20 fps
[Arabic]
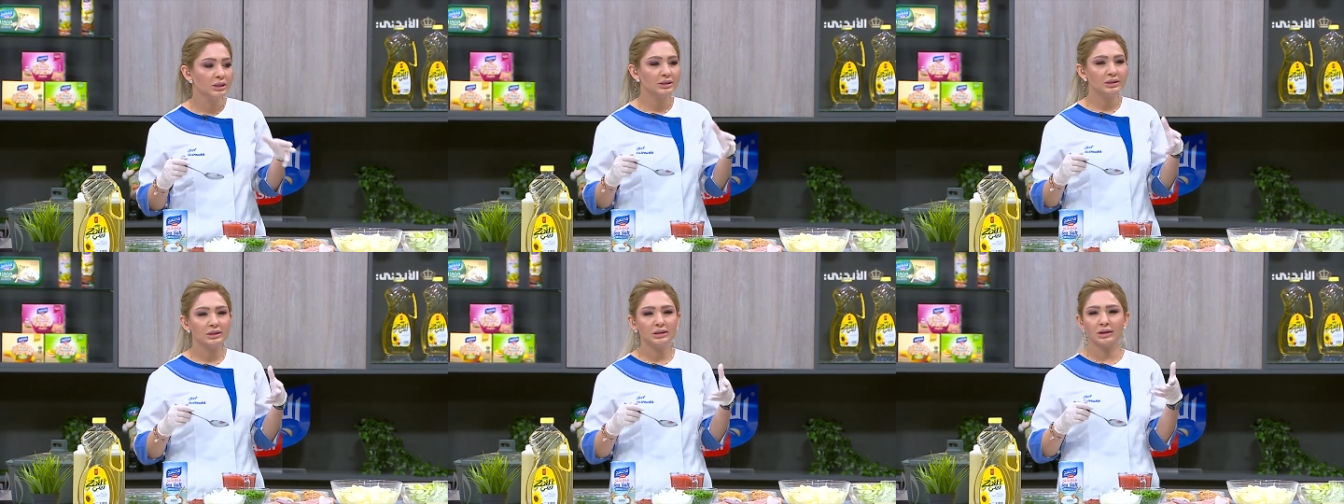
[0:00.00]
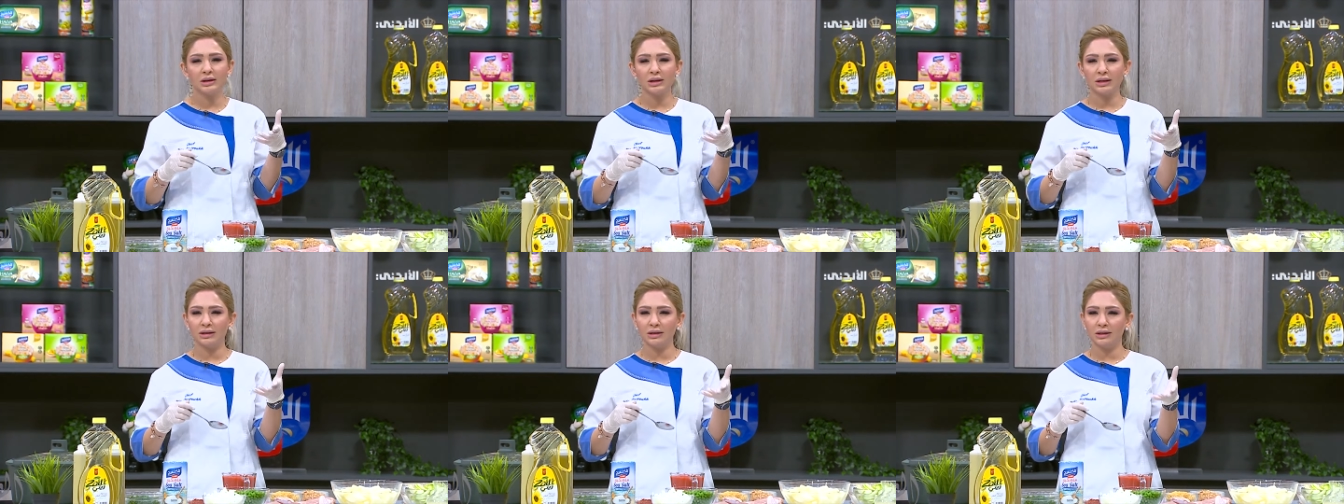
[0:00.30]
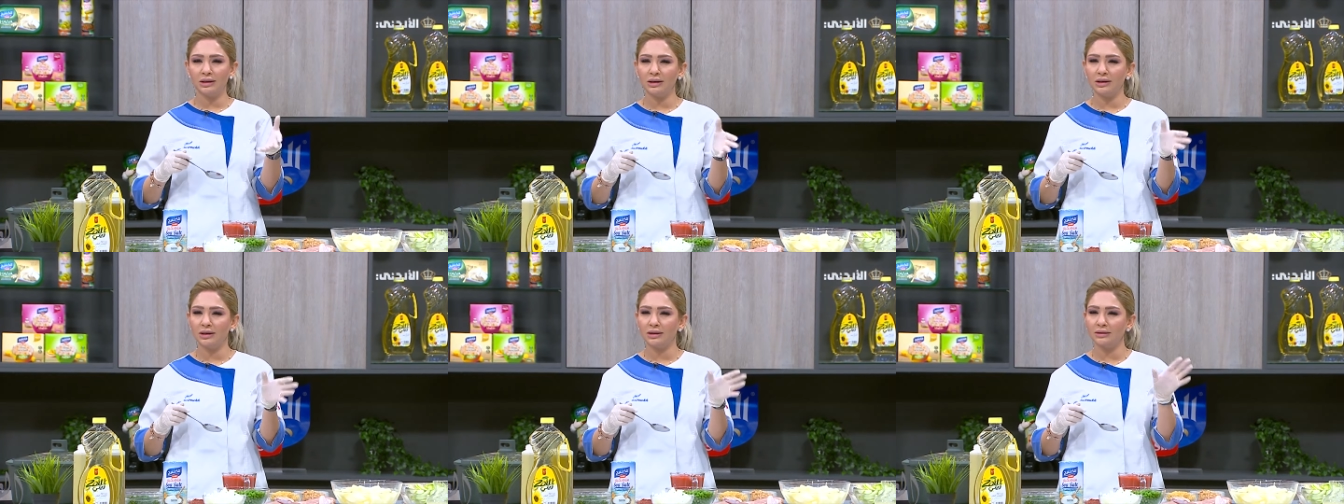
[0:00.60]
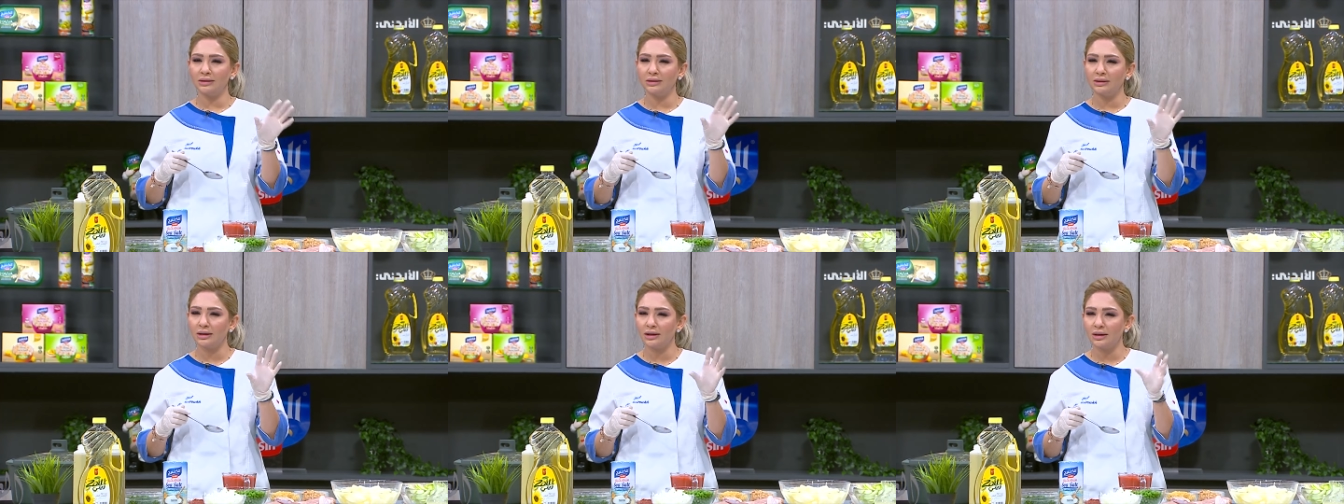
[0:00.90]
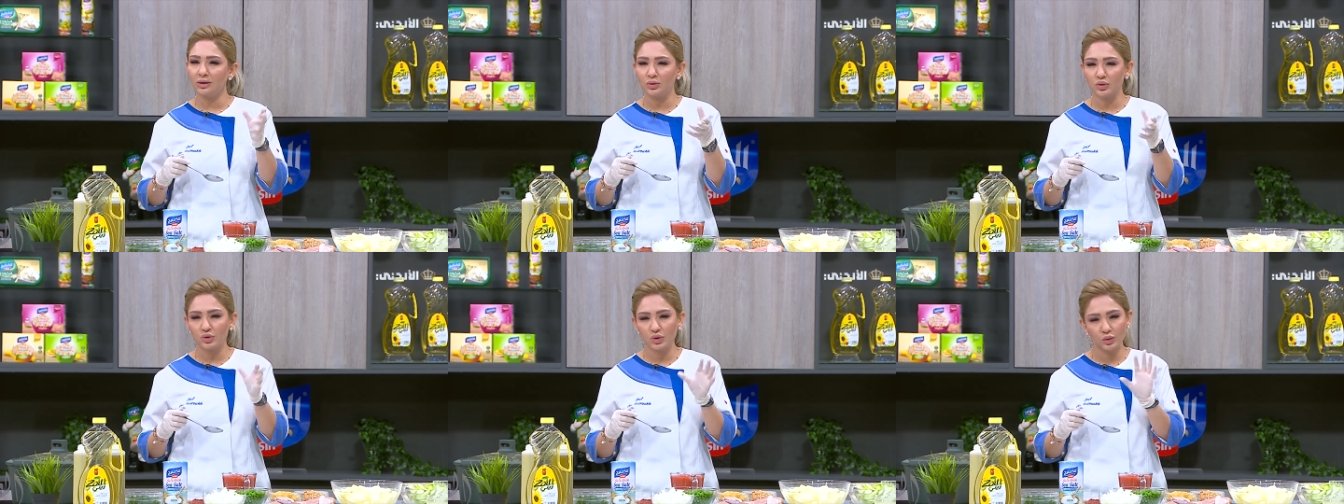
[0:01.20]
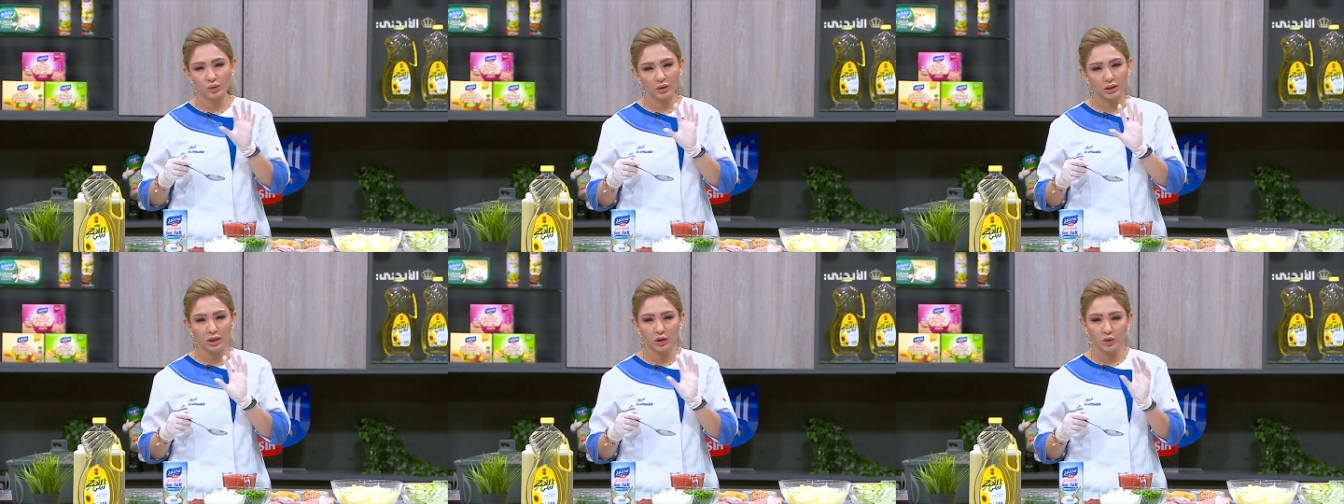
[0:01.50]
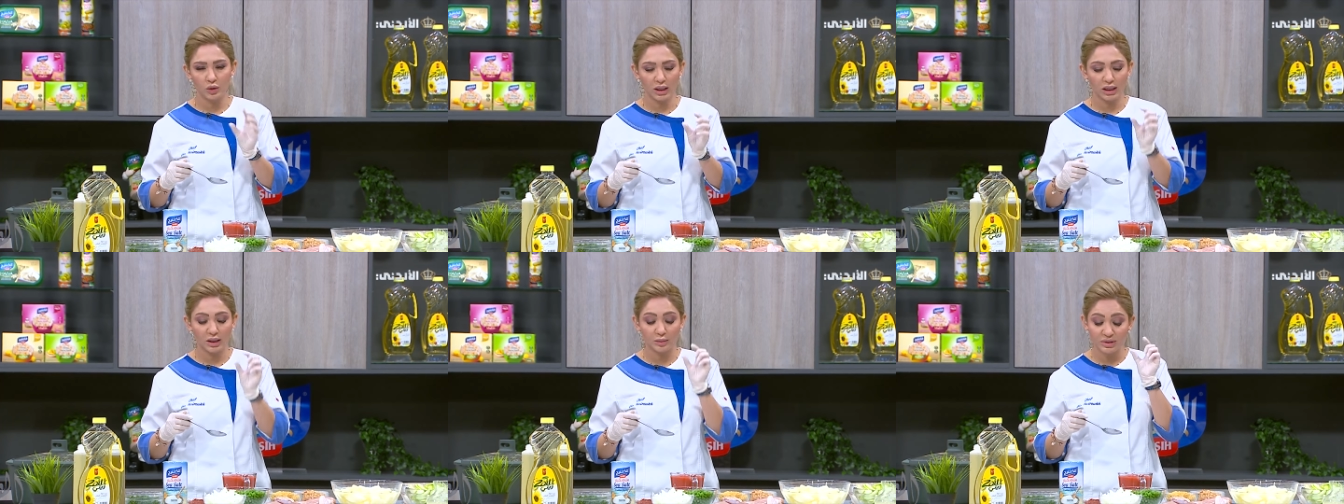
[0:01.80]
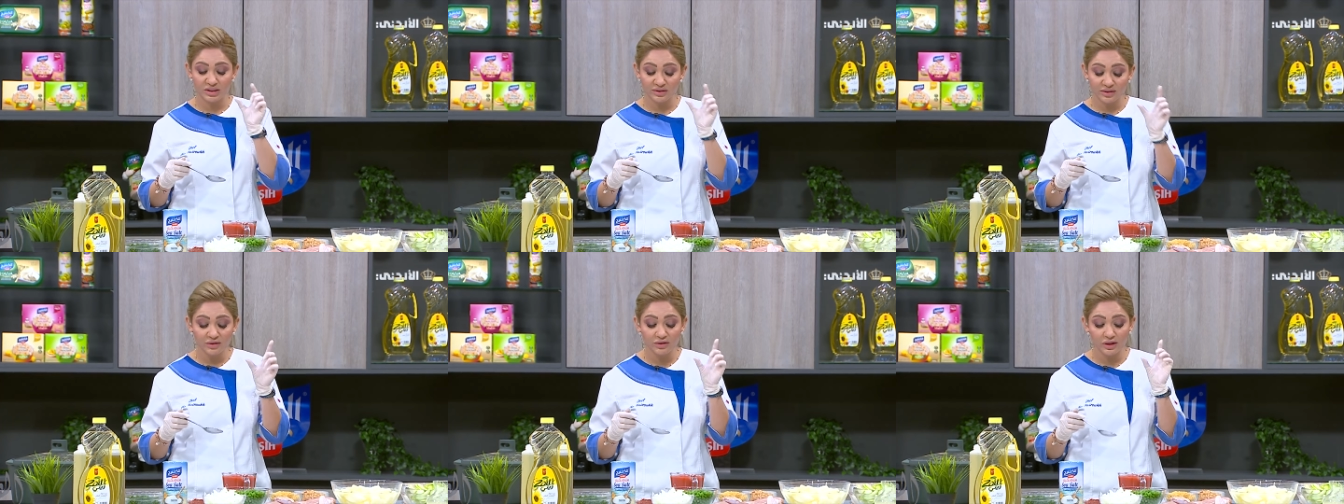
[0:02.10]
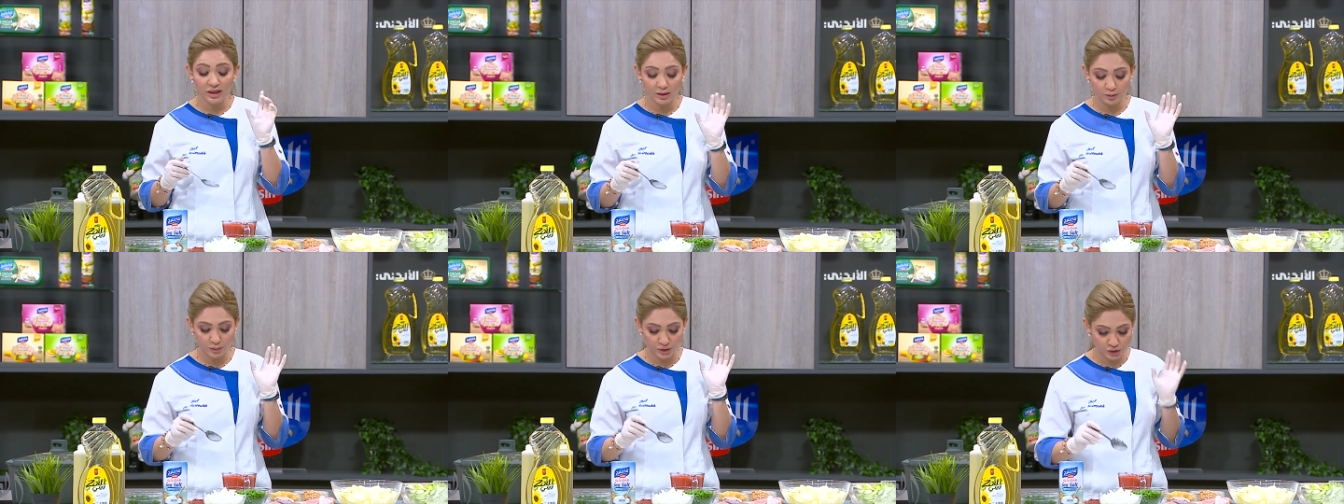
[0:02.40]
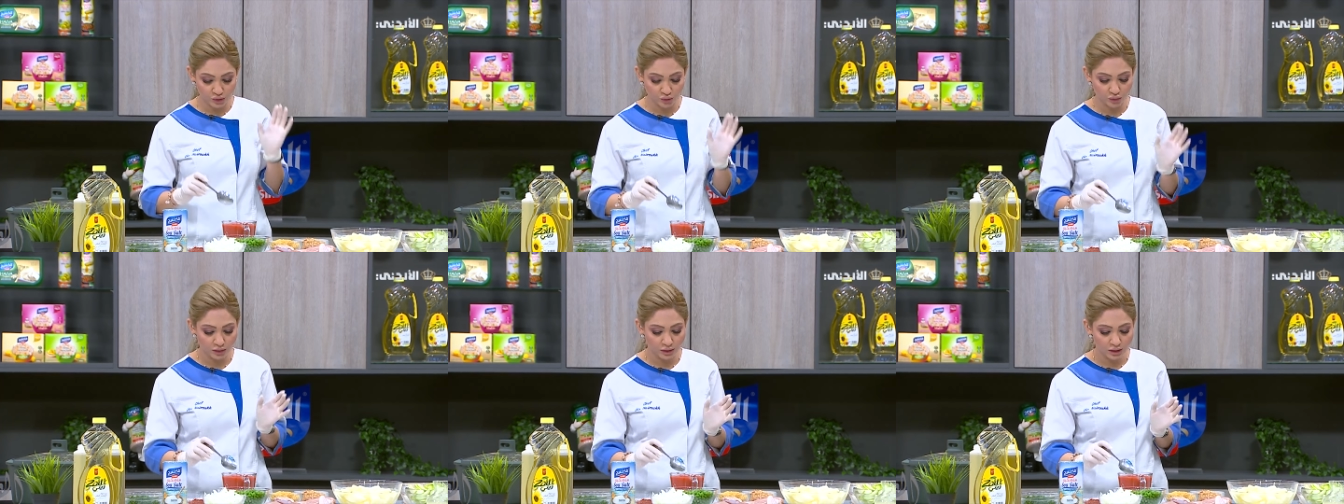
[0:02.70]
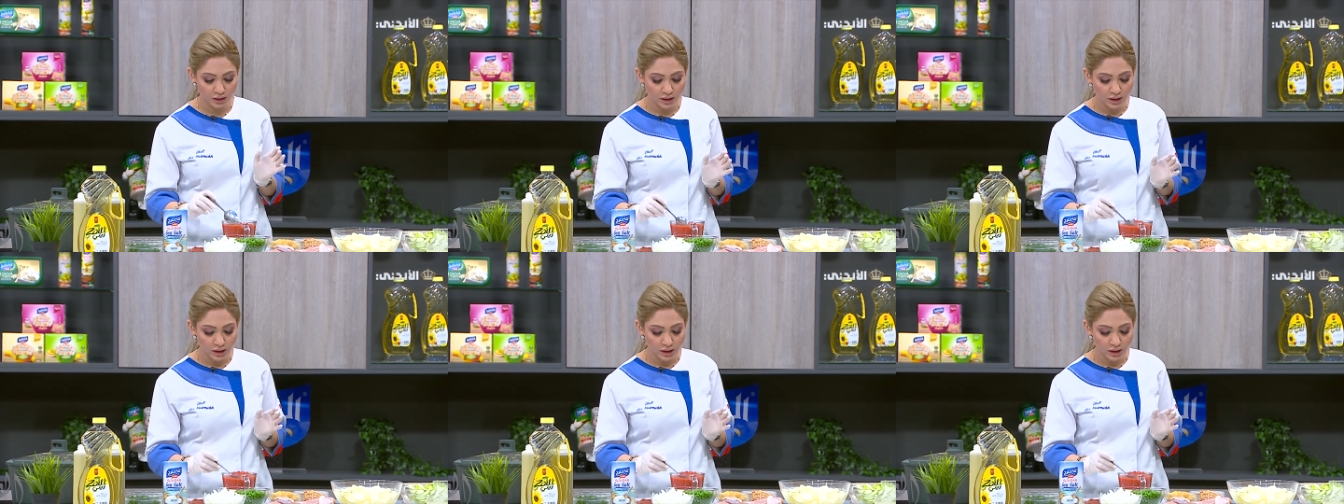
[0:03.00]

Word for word: دينارين الا دينارين وشوي والله اعلم بس في فرق بالسوق